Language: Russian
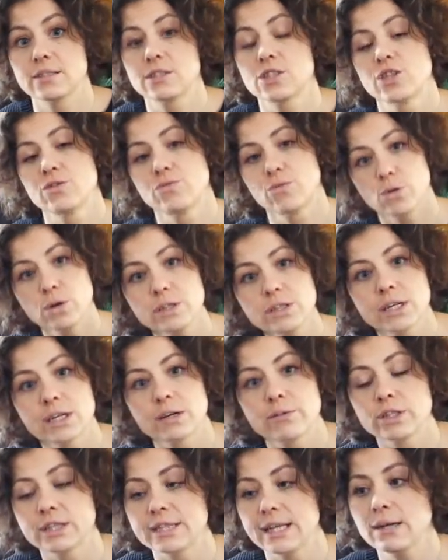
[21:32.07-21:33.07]

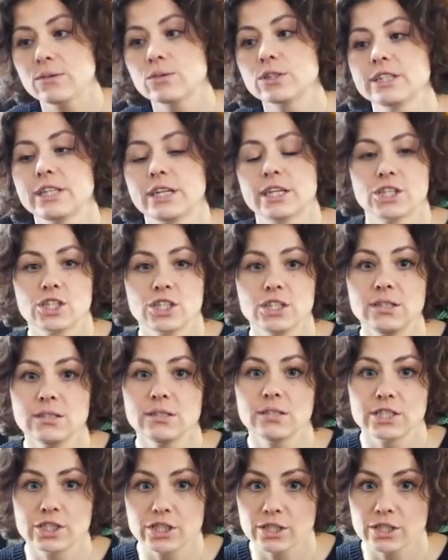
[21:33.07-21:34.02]
животных вот так вот неожиданно